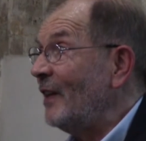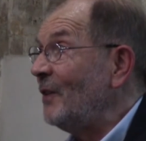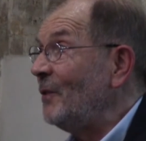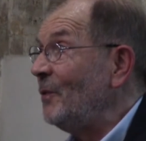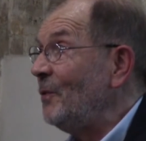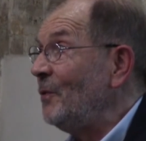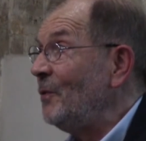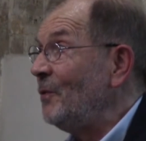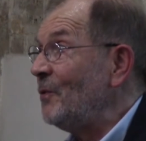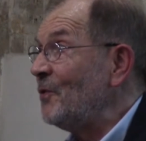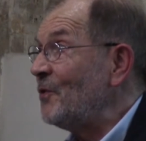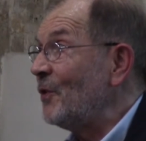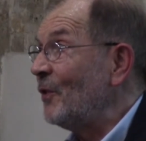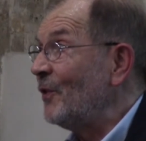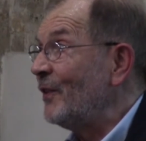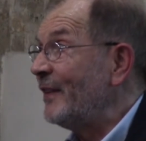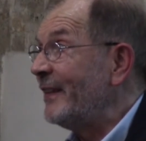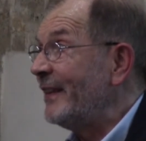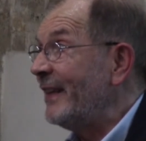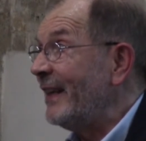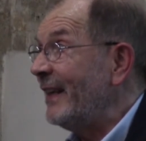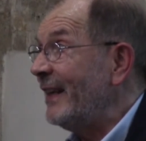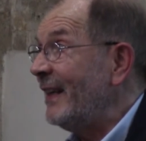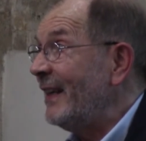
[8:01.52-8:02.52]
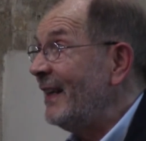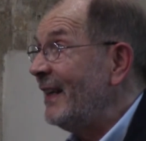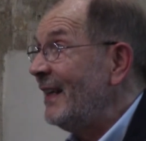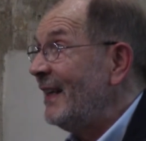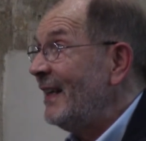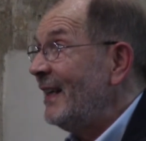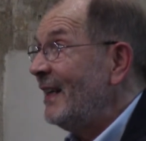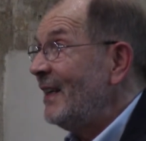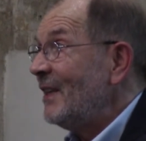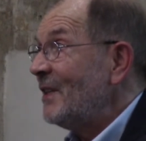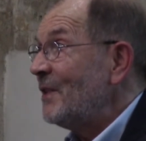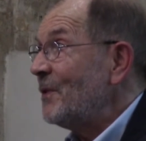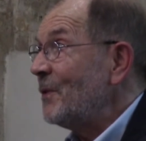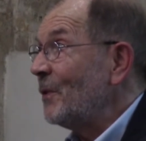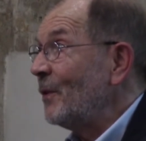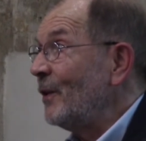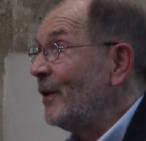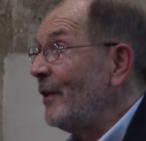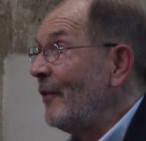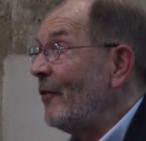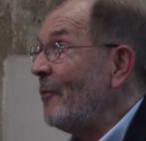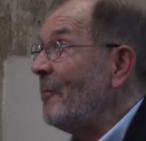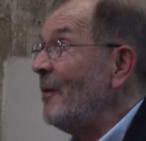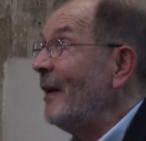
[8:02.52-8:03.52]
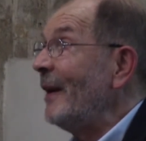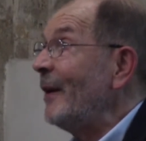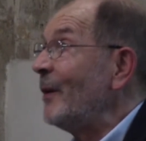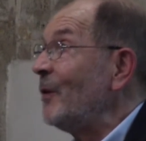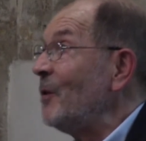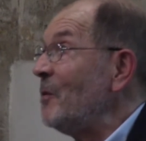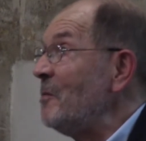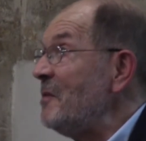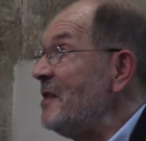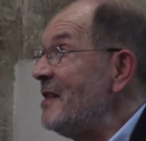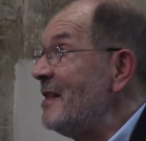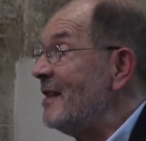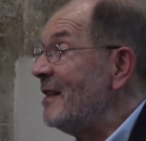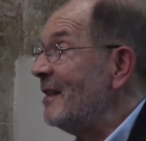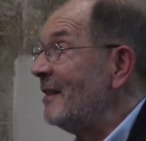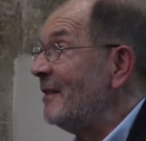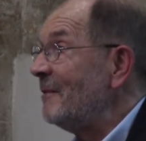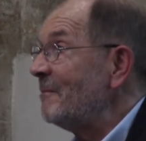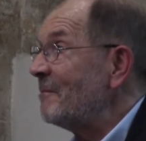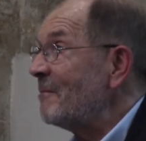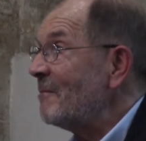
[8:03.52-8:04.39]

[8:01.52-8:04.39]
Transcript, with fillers: du Choletais, sur le développement économique.